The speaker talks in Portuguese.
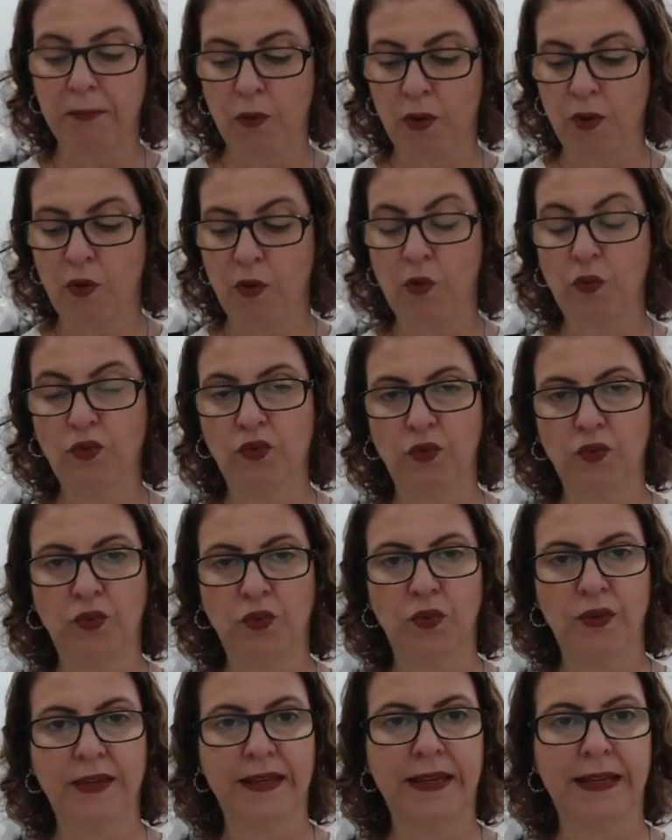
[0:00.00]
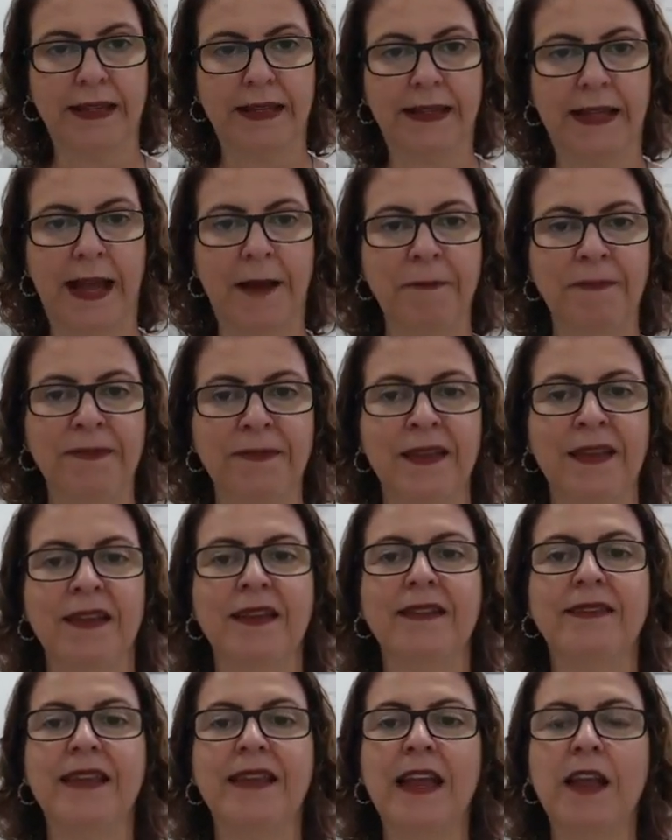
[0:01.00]
boa consultoria, tá?
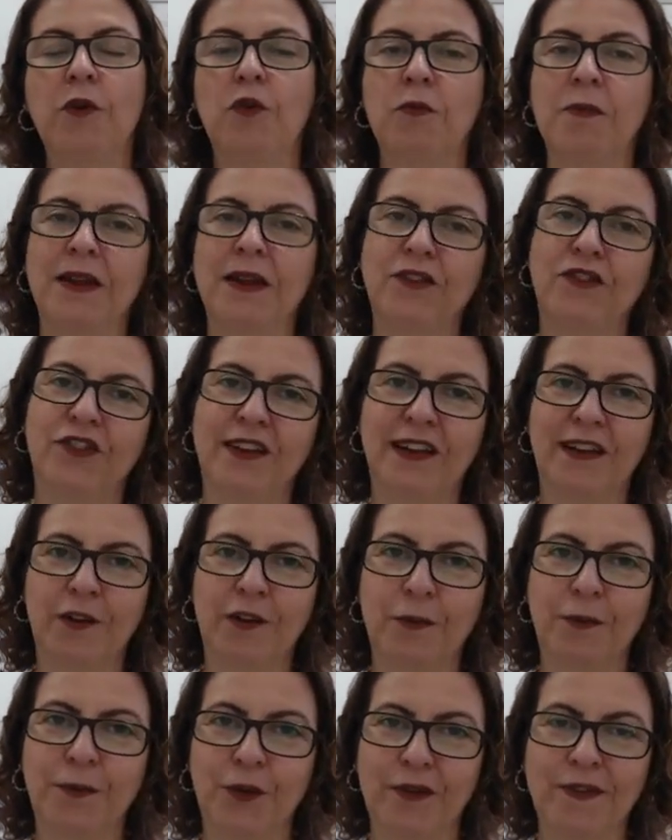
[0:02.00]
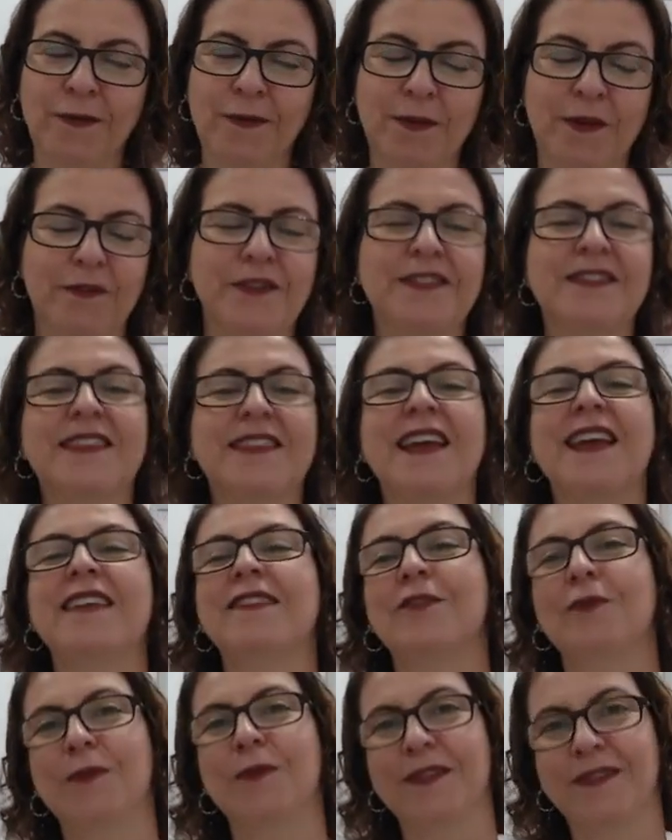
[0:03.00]
Tem alguma dica que eu trouxe para vocês
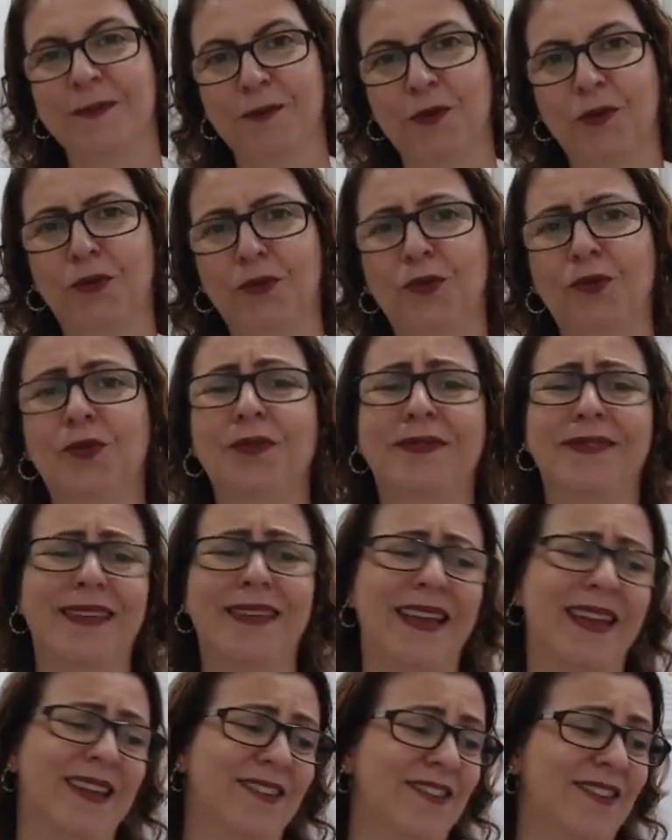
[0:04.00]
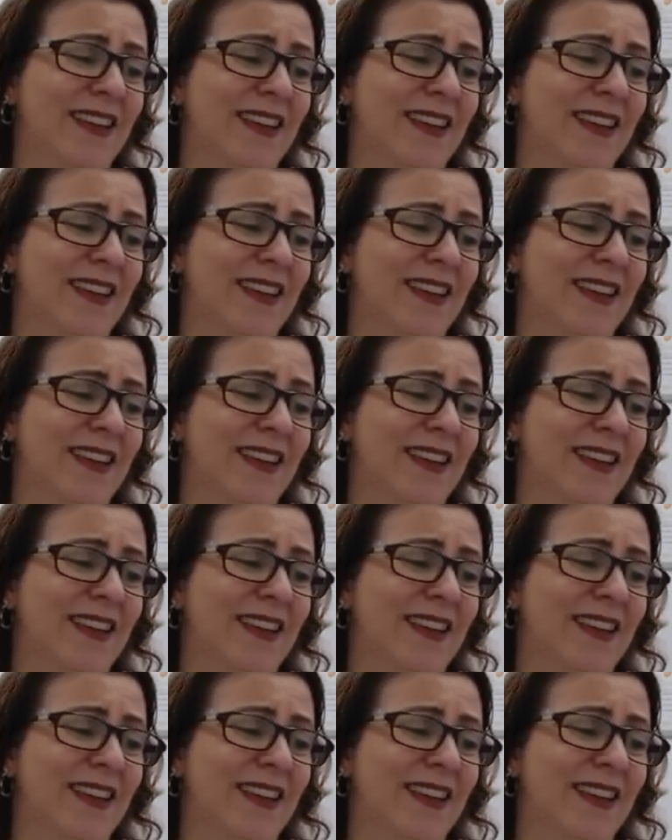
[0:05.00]
sobre esse produto? Tem,